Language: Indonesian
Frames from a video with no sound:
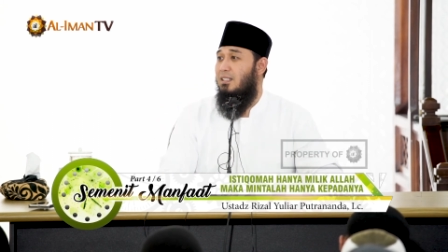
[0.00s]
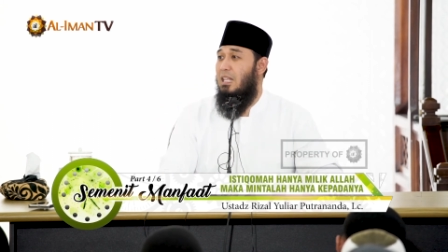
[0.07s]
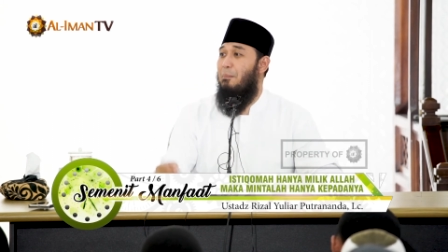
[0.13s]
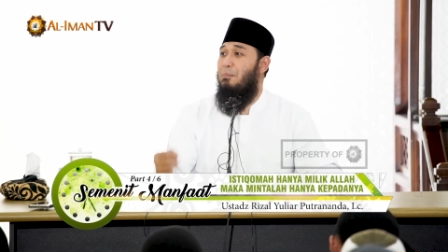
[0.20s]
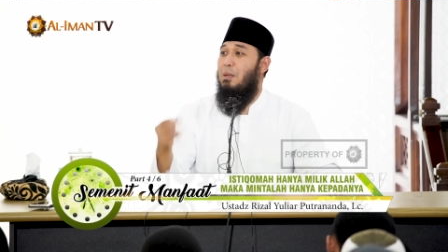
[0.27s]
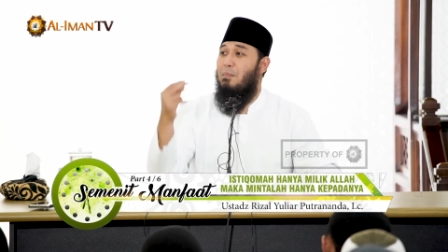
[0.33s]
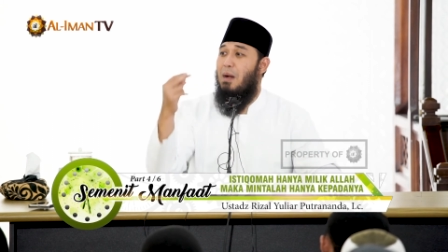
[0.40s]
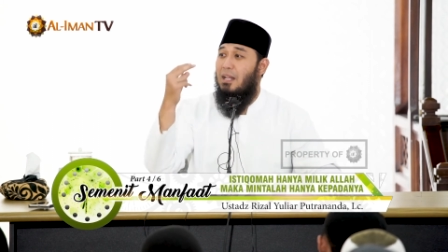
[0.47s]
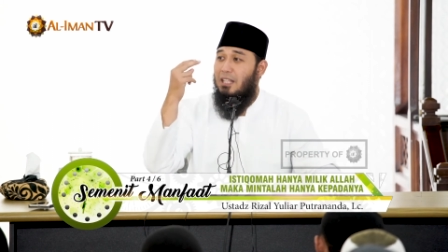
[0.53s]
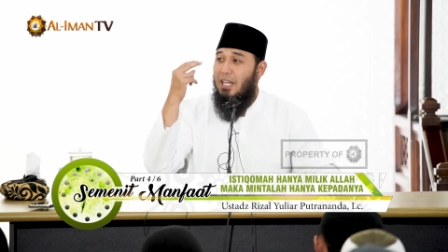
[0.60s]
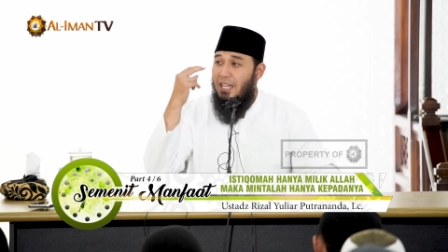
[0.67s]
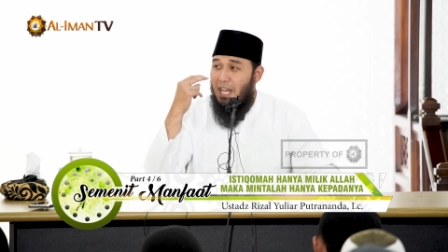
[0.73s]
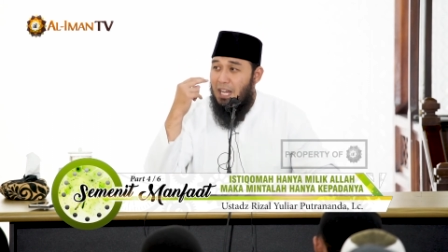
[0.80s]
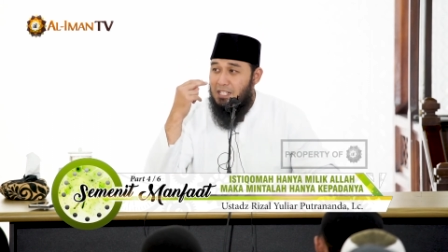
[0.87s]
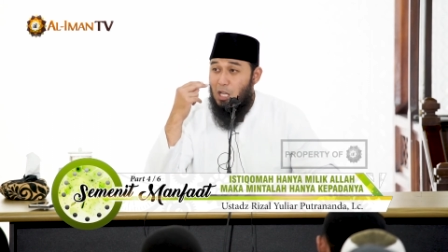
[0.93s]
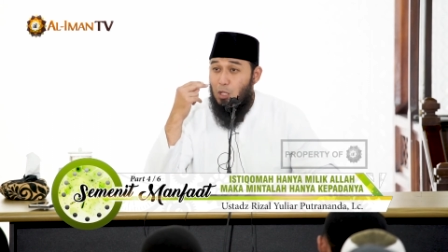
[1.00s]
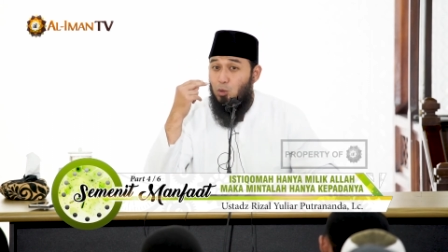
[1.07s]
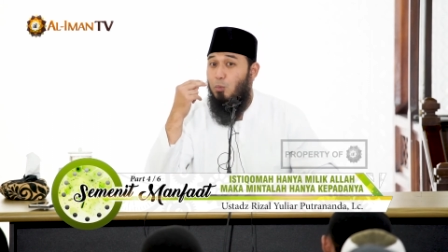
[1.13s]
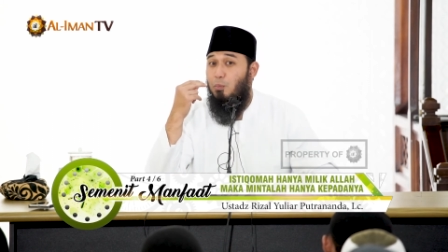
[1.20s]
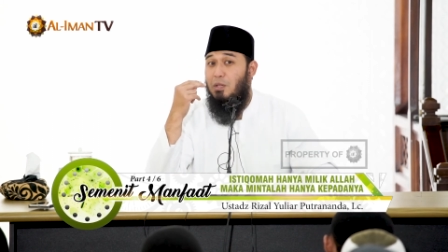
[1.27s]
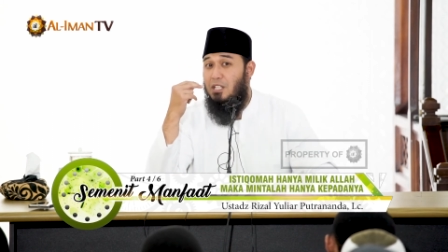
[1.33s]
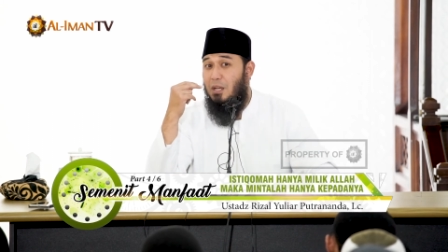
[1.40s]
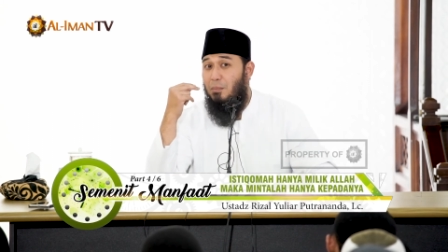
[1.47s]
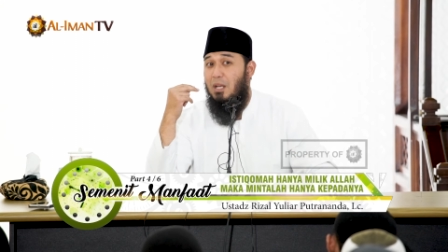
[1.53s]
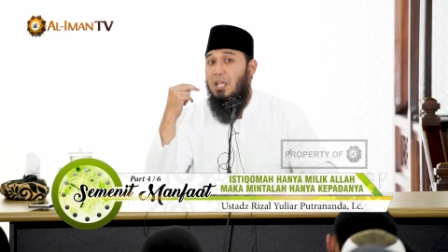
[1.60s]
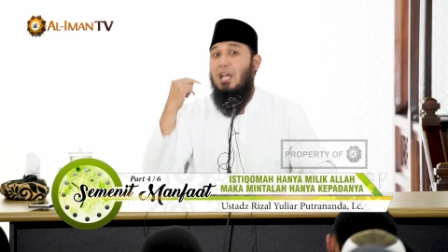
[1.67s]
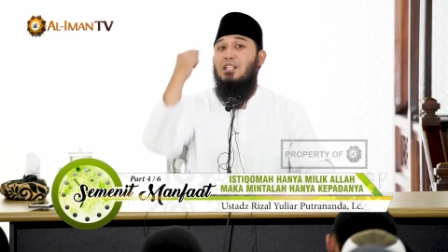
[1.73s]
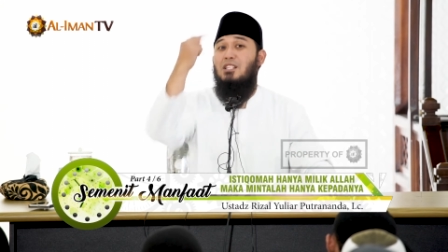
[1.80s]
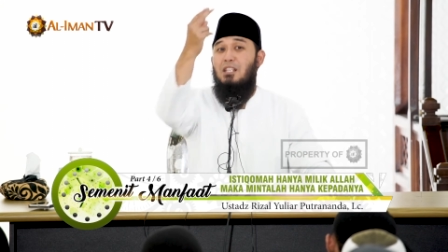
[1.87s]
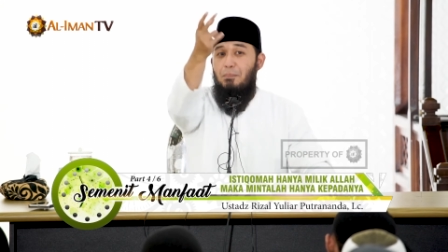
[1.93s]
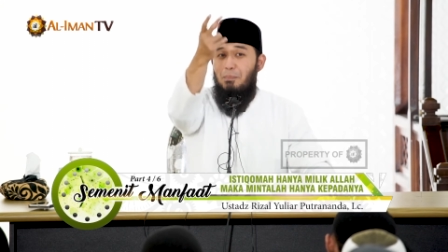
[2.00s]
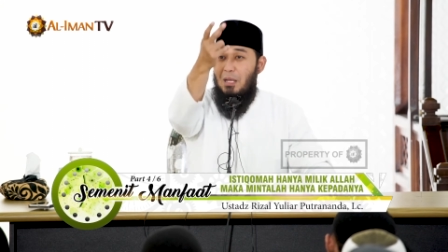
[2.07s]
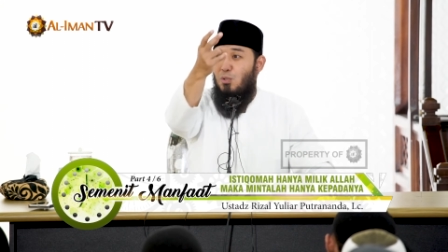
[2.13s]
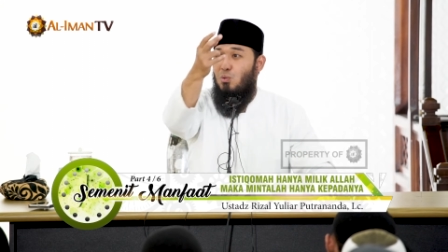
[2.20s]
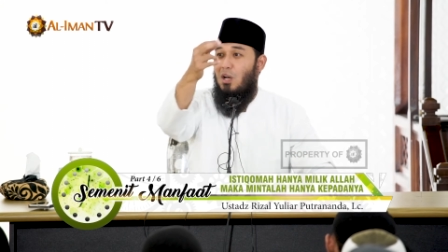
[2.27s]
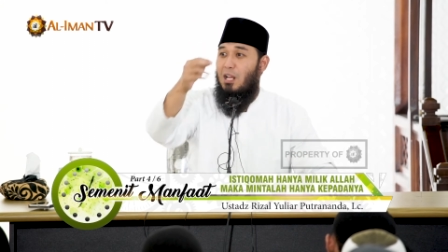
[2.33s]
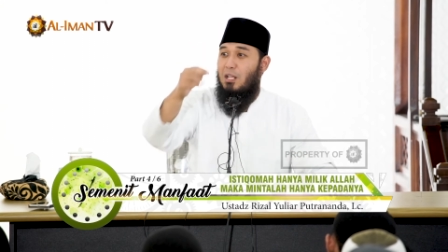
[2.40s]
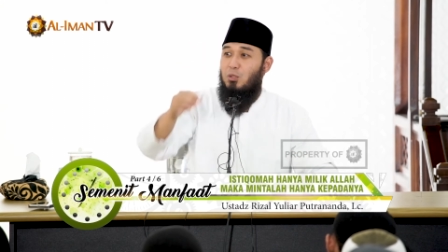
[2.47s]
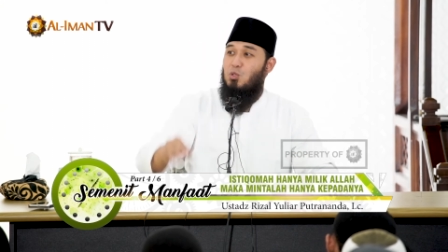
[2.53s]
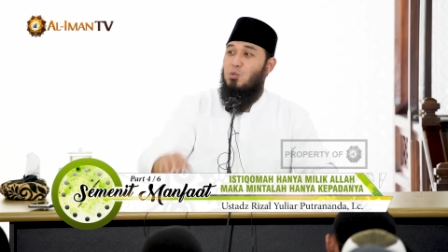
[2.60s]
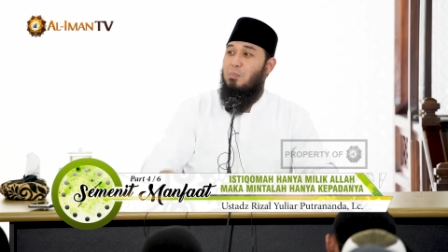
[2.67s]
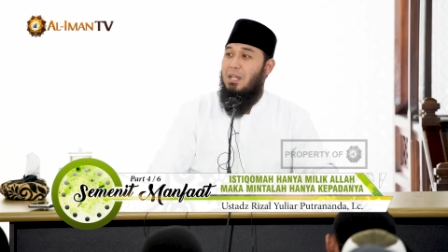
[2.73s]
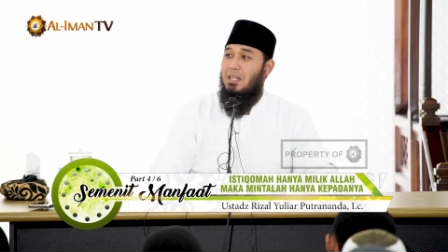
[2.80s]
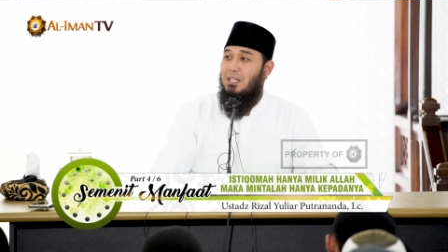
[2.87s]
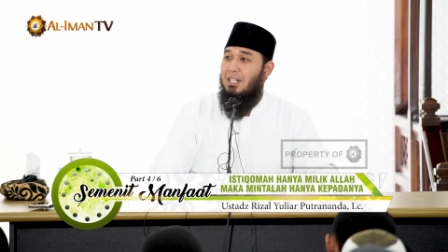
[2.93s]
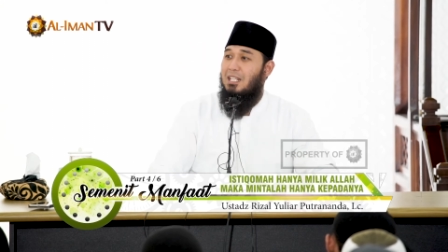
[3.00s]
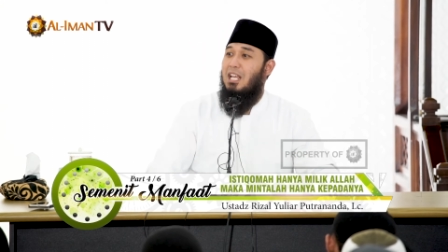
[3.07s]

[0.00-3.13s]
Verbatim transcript: Tapi mata yang satu bisa melihat sampai 200 meter,